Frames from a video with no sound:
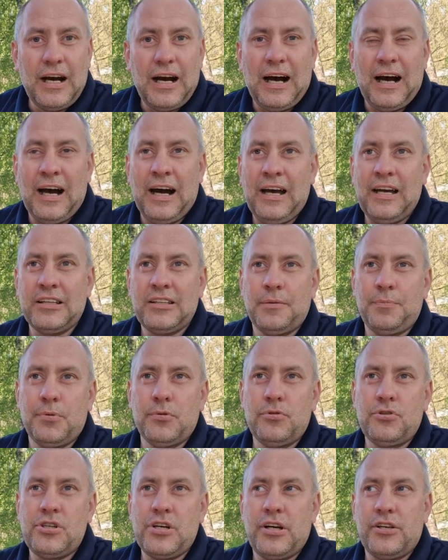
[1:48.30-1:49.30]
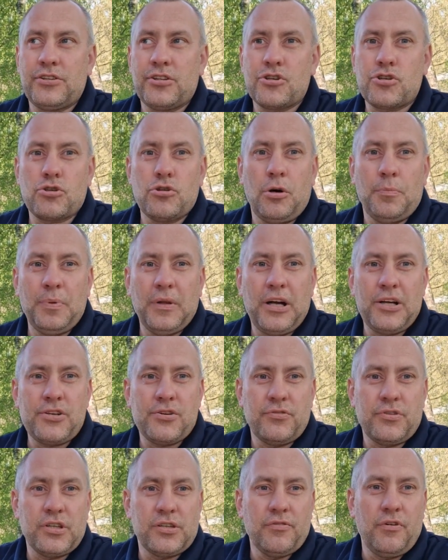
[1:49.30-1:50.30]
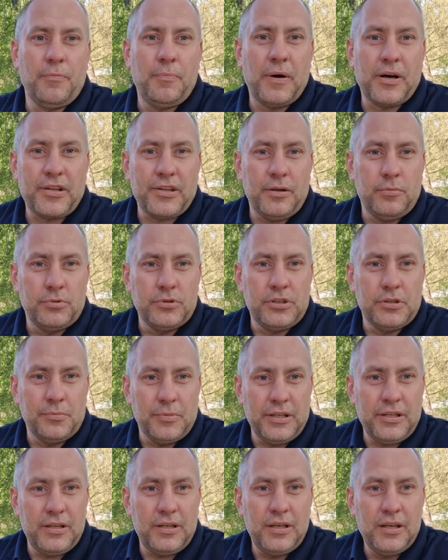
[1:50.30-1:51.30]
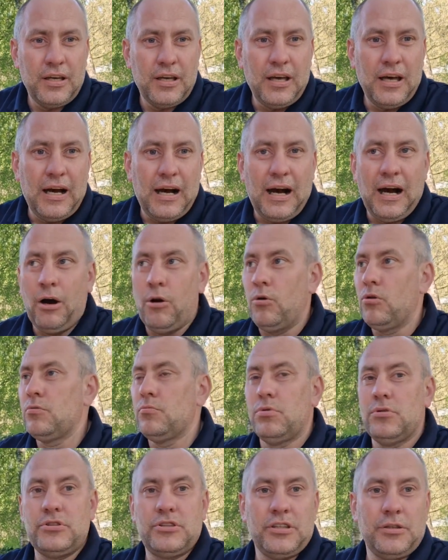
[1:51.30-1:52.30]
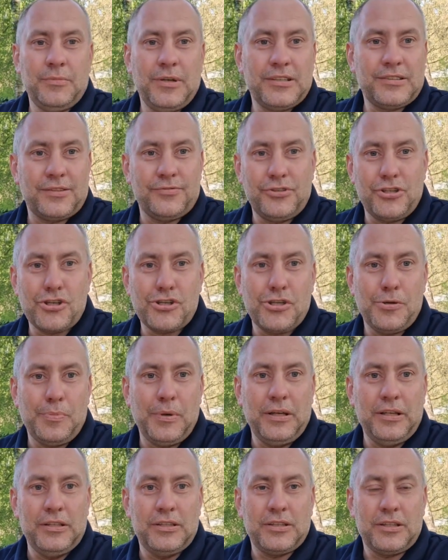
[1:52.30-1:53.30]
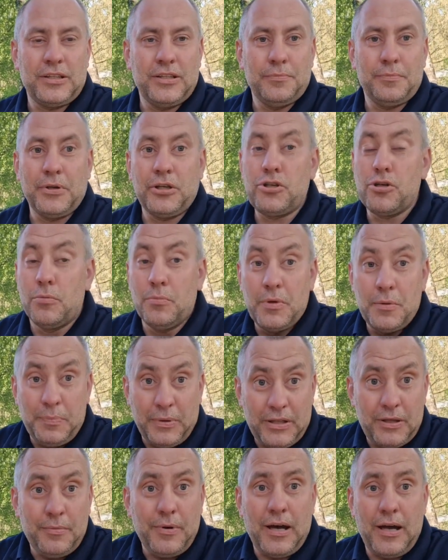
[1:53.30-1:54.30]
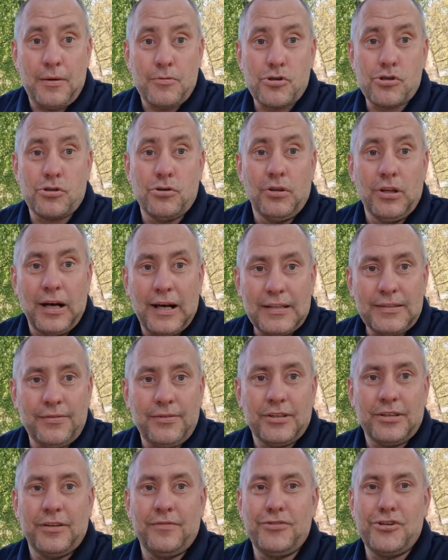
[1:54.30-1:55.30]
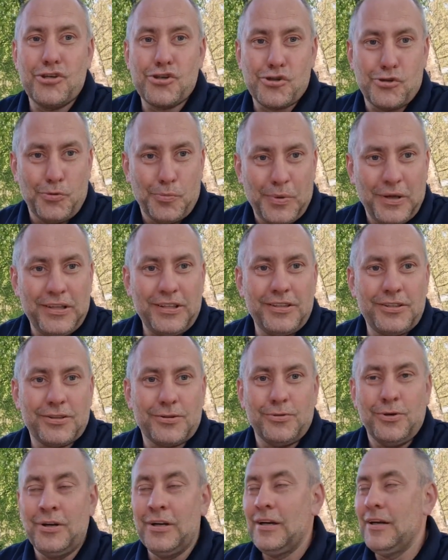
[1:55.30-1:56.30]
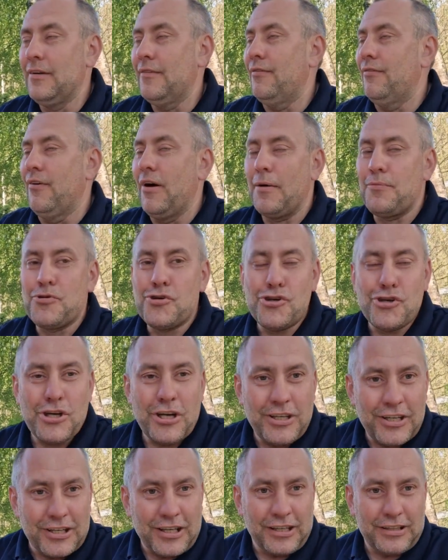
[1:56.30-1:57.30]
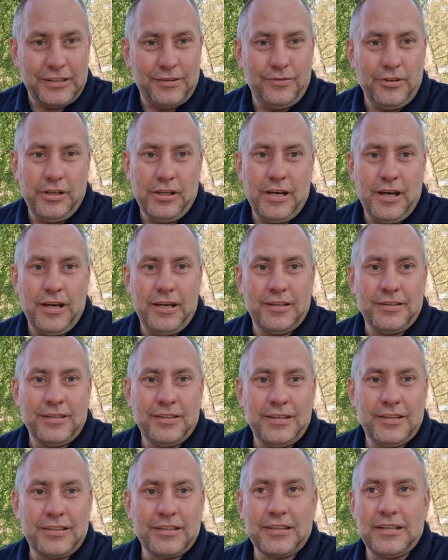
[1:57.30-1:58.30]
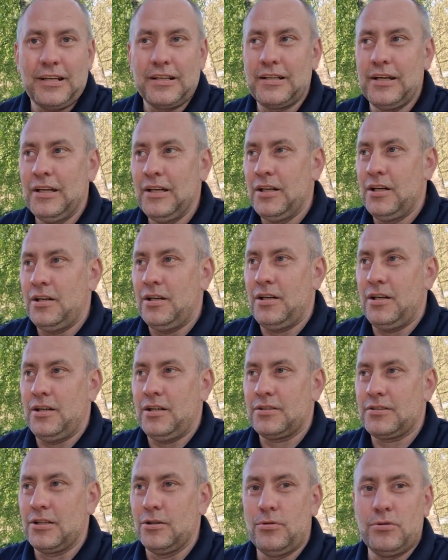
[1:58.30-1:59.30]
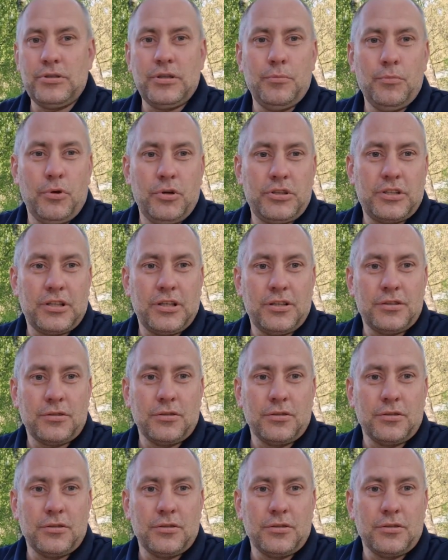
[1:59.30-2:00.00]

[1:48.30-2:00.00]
А это получается, что оплачивать этого парня будем мы, а он будет заниматься внешней политикой. Причем мы понимаем, что Латвия на внешнюю политику вообще никак не влияет. Это как а, слон и моська.